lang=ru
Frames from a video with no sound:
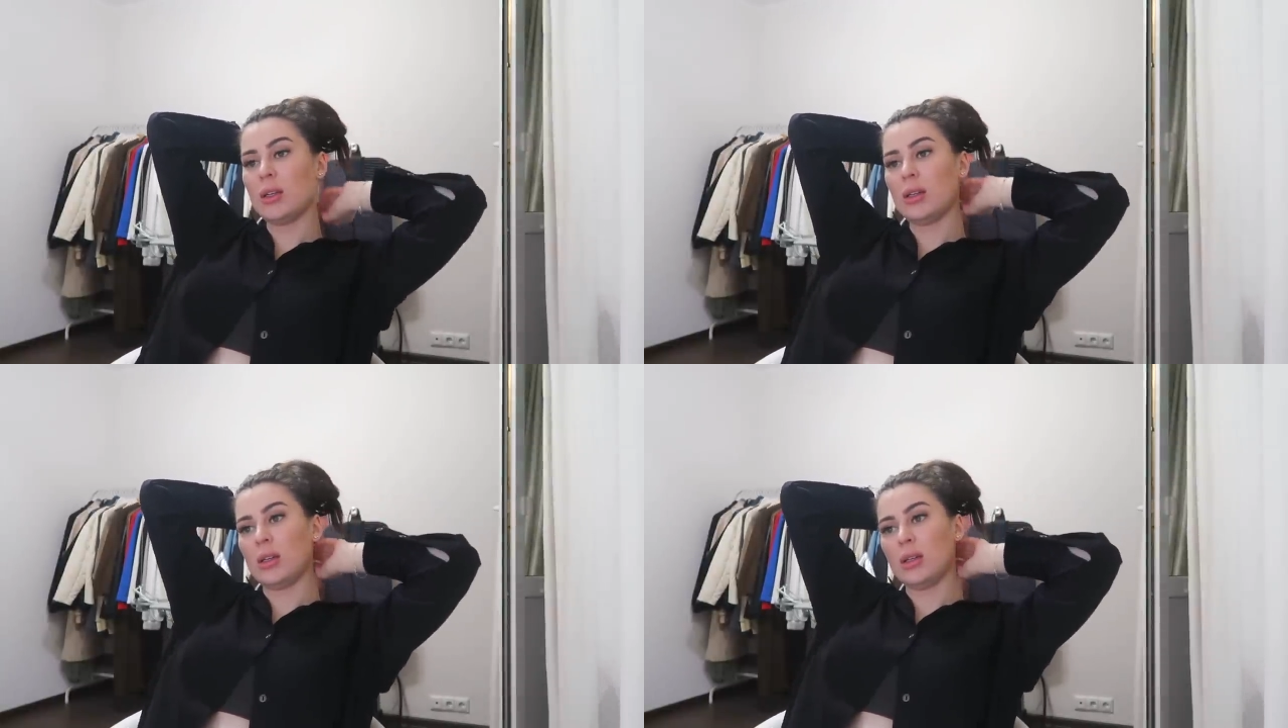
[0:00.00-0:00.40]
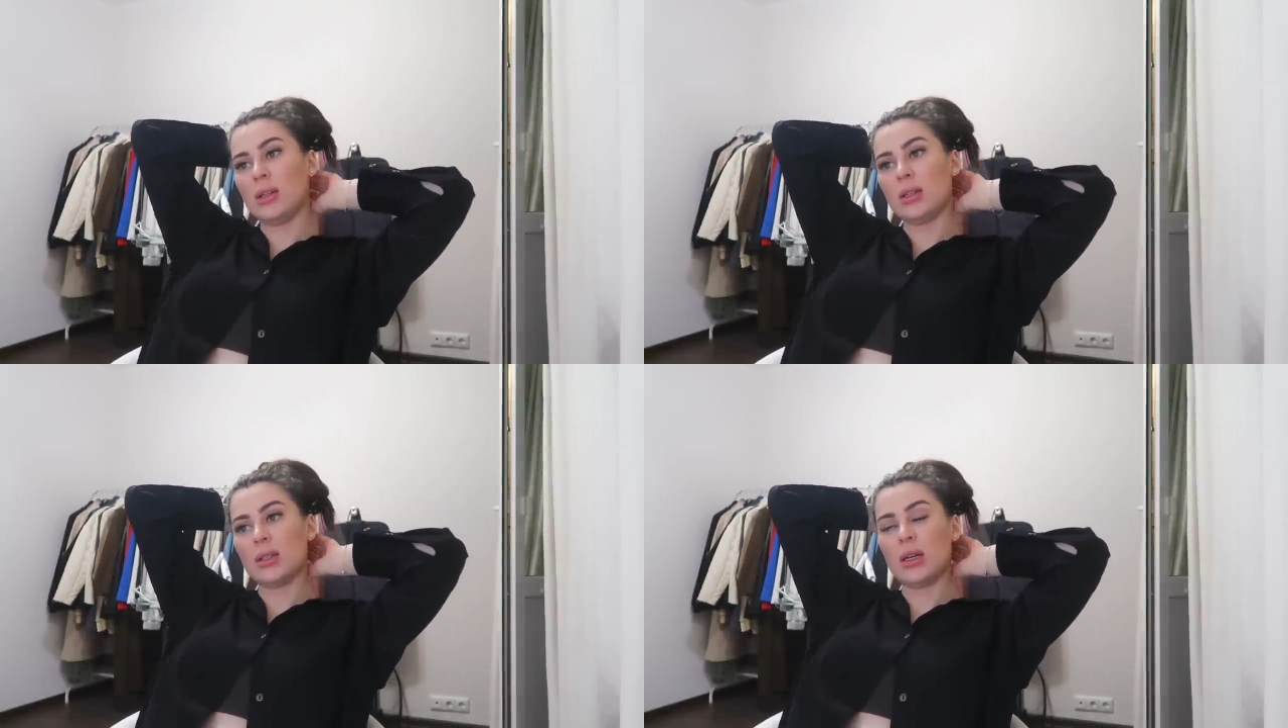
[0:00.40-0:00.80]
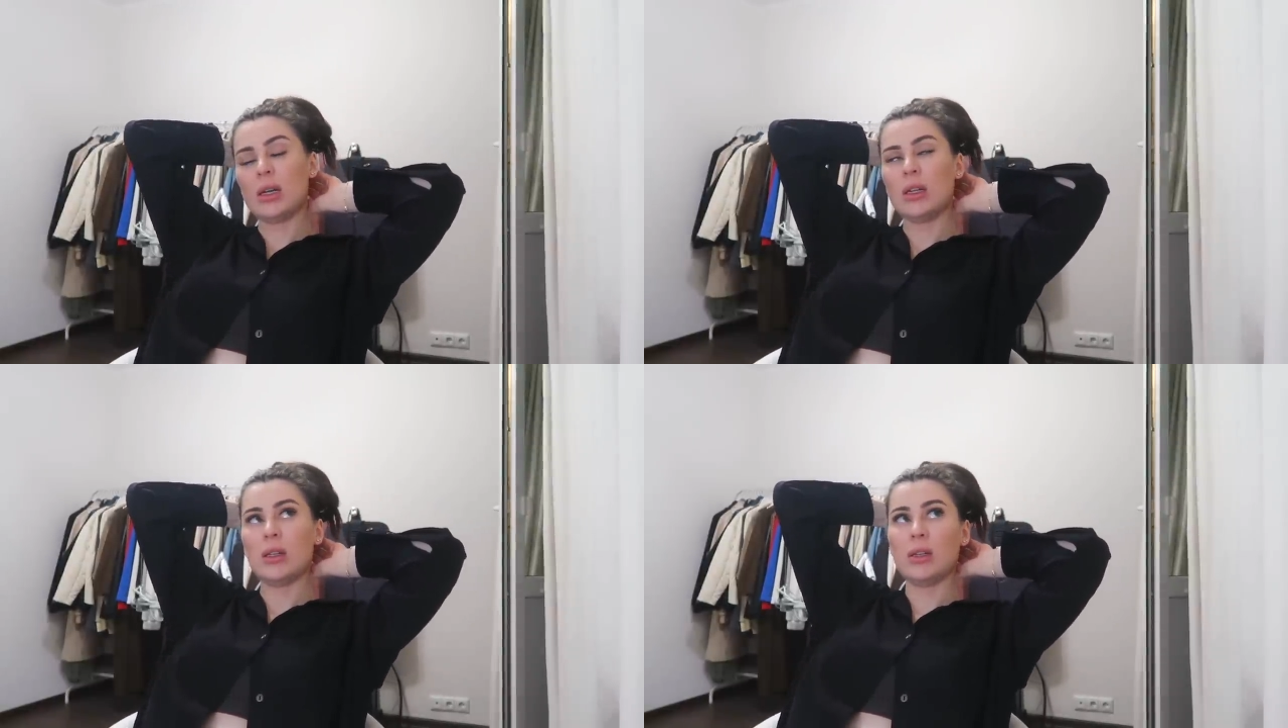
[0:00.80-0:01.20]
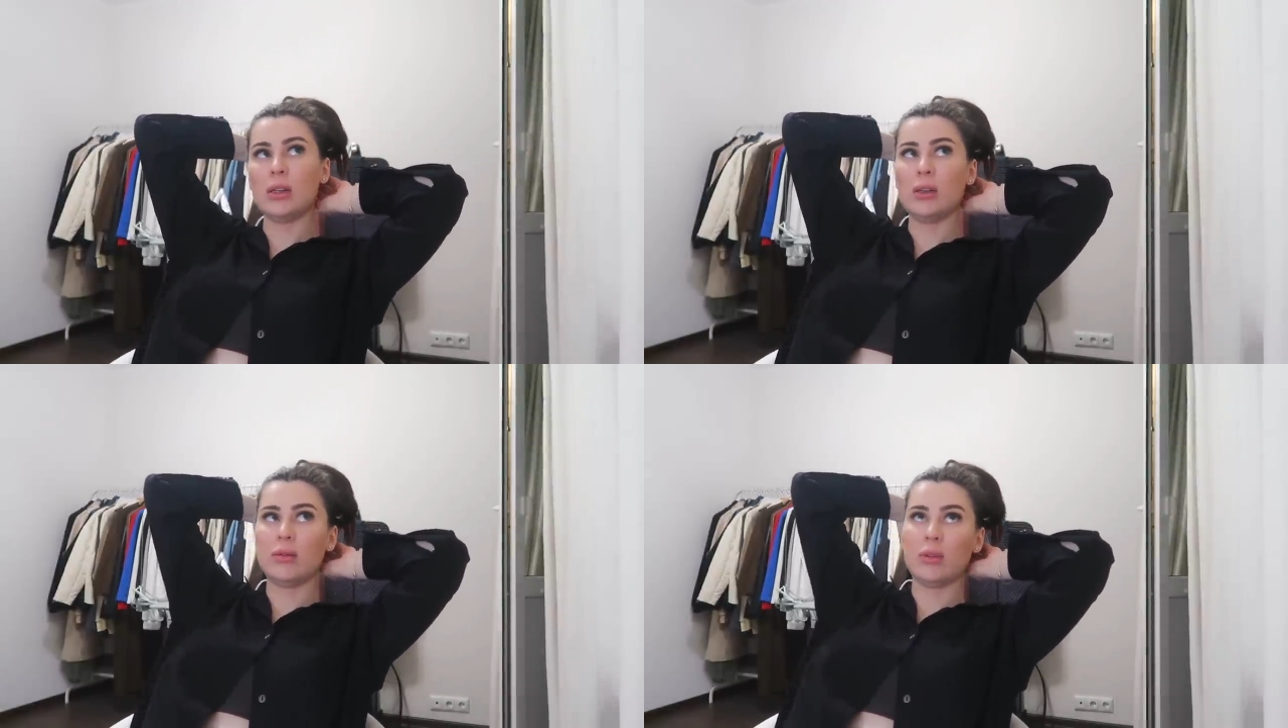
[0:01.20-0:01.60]

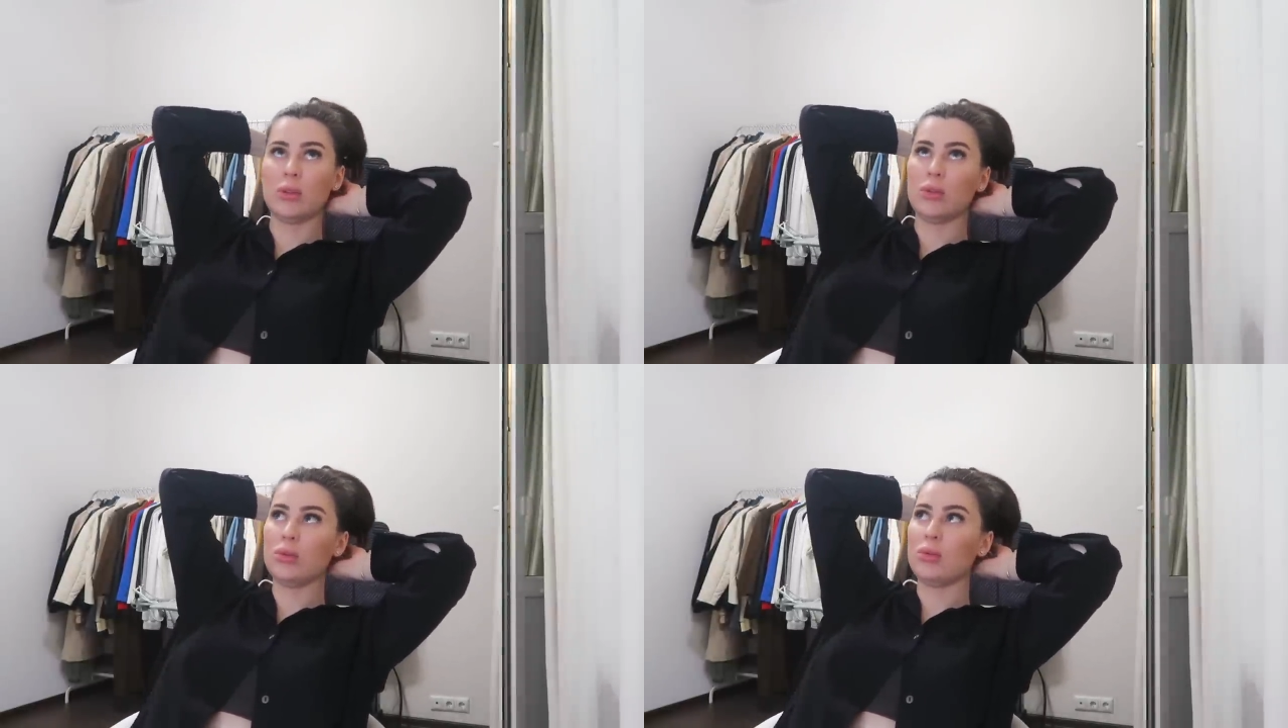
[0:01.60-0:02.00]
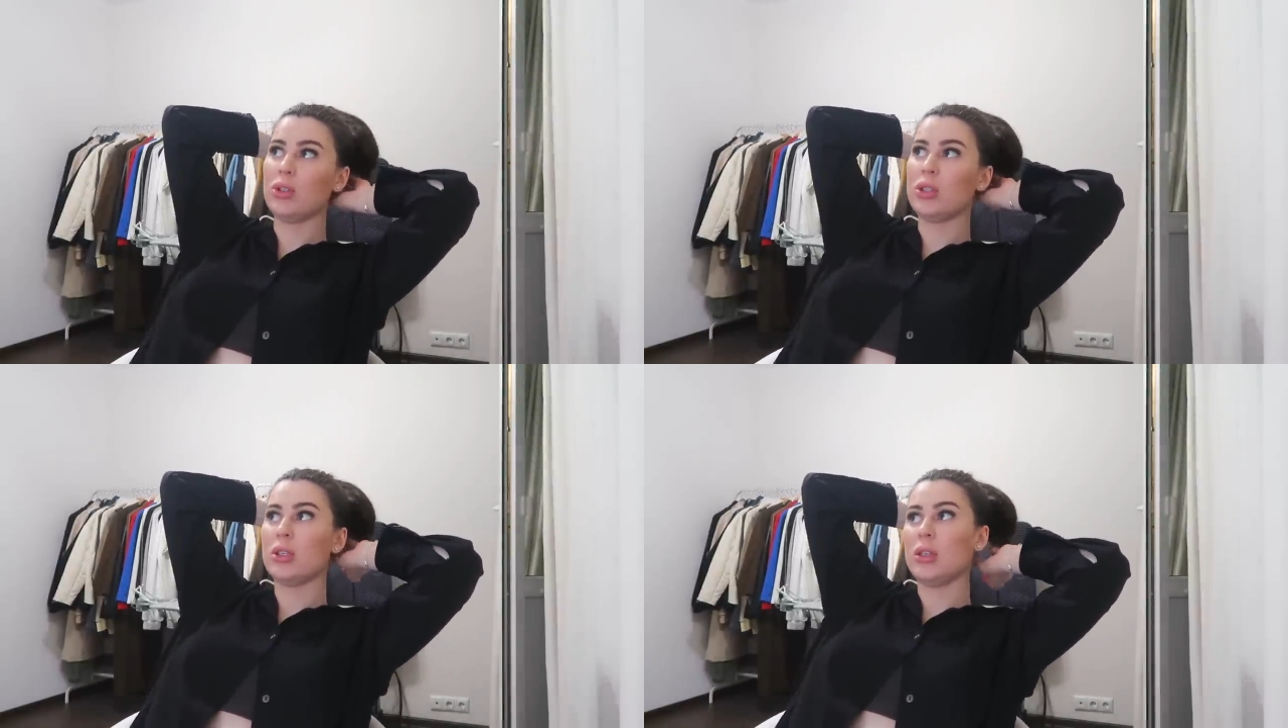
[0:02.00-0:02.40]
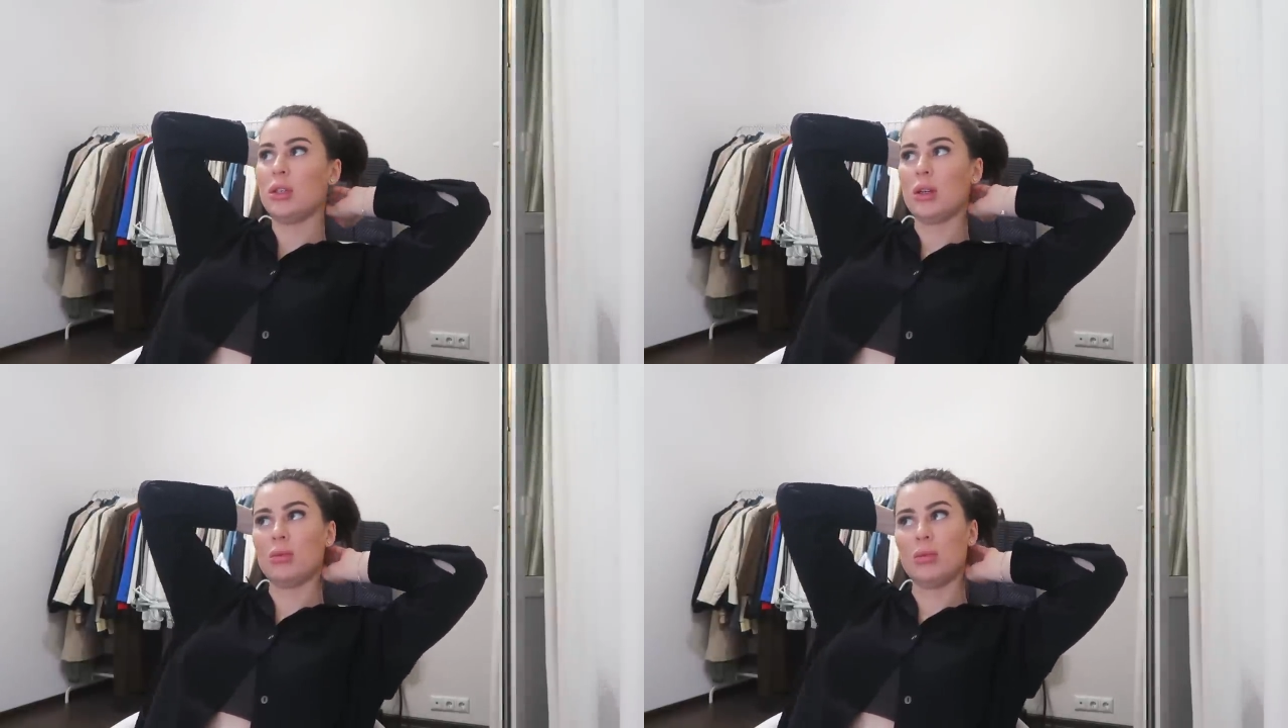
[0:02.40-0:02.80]
организаторы, ведущие, там